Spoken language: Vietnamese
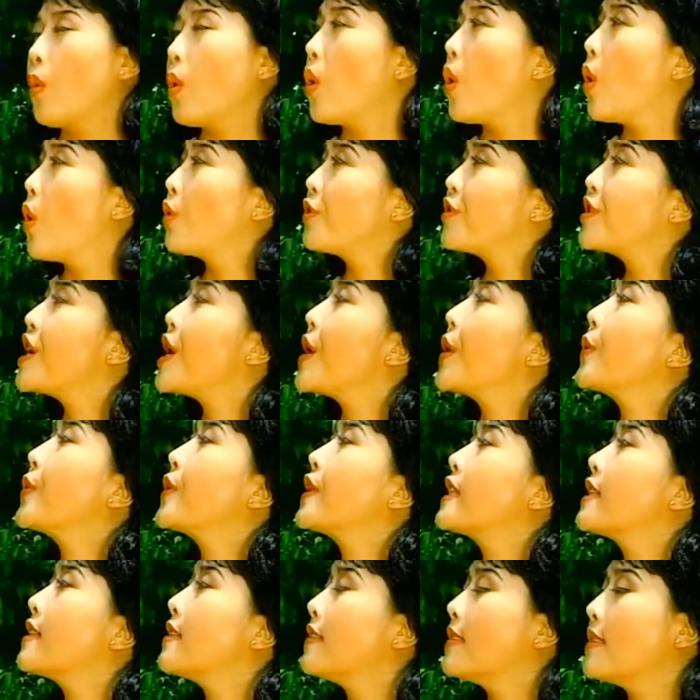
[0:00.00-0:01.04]
hồ
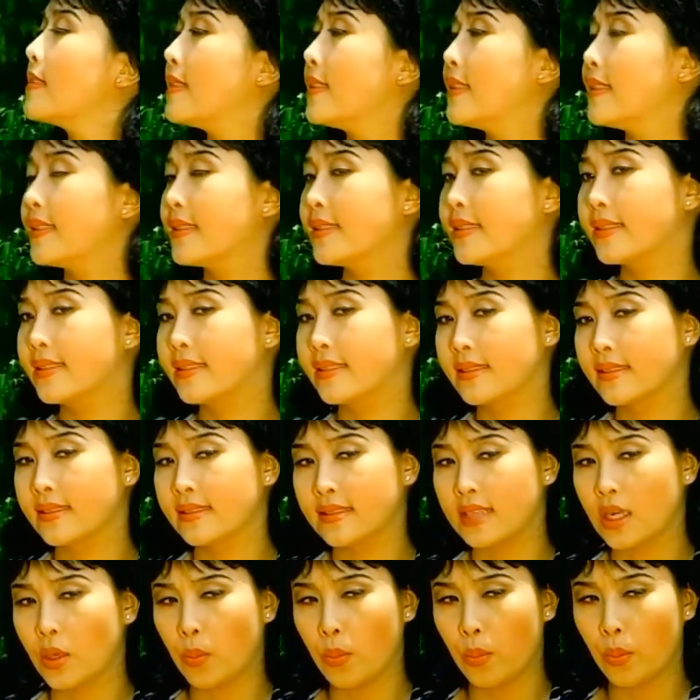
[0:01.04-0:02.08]
treo tường thì
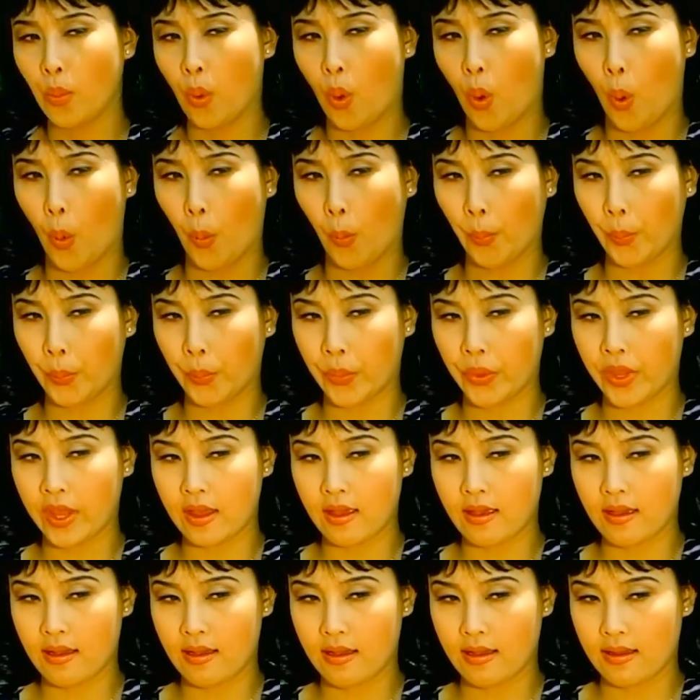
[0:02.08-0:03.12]
đúng một giờ
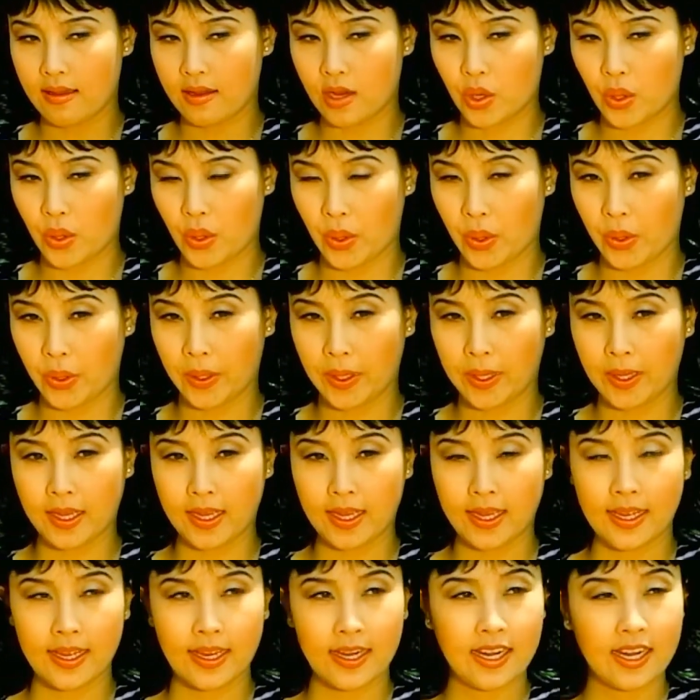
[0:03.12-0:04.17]
rồi.
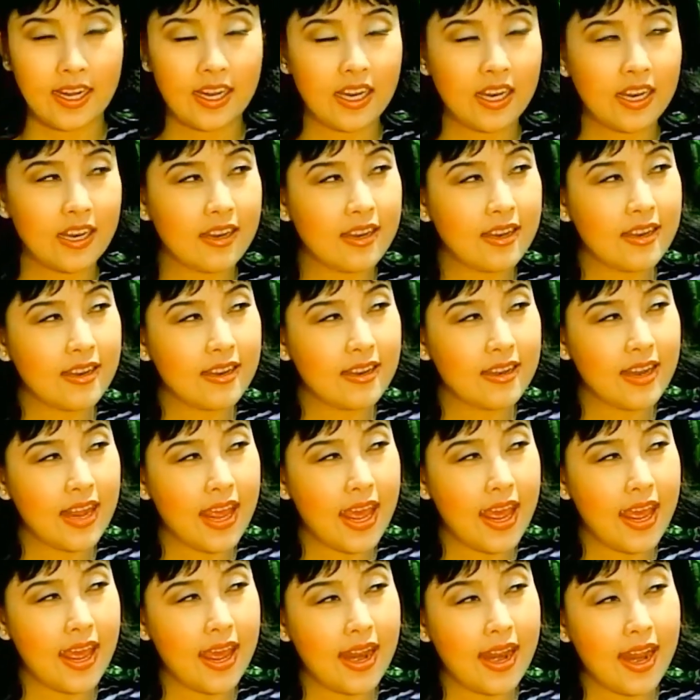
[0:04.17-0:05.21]

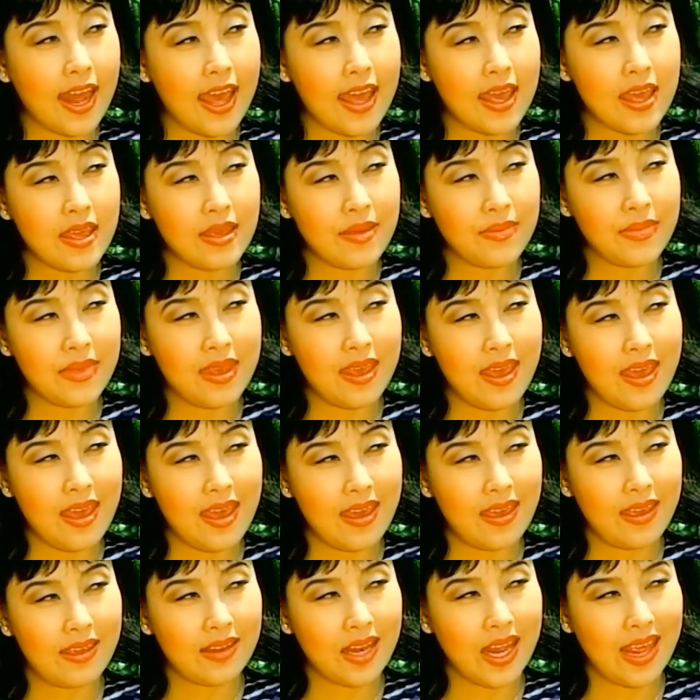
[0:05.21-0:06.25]
Để anh ấy về
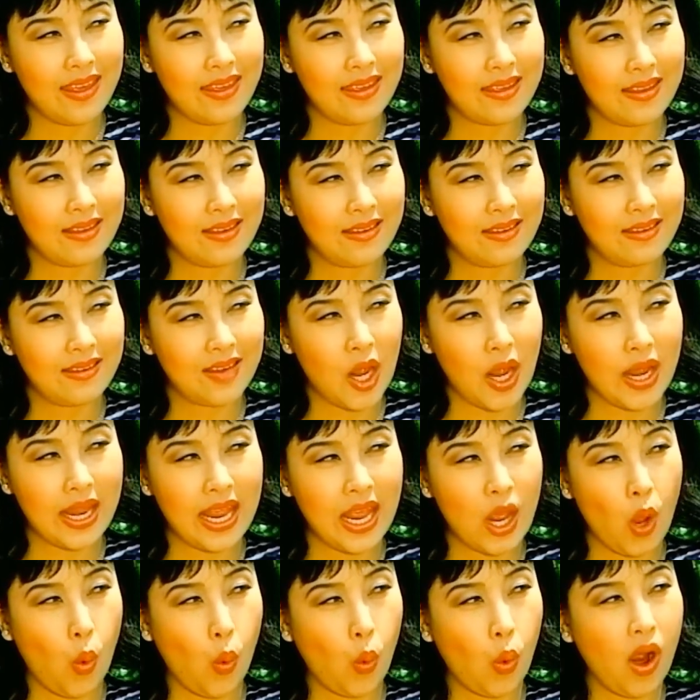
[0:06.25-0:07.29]
đi, gia
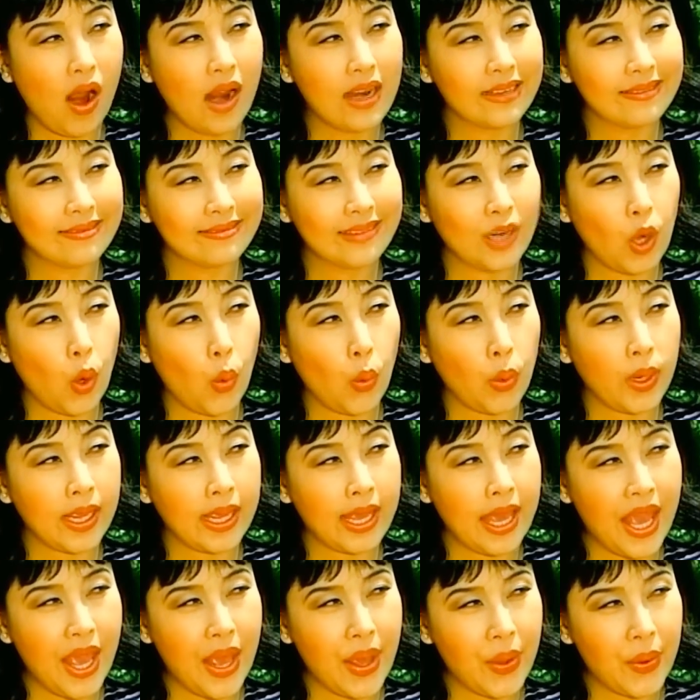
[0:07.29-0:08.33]
chủ đừng lôi
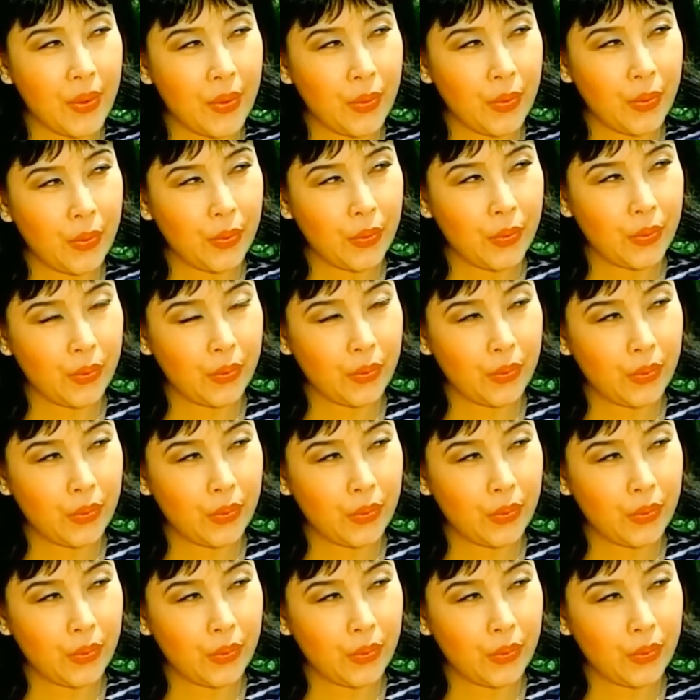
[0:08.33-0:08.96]
kéo nữa.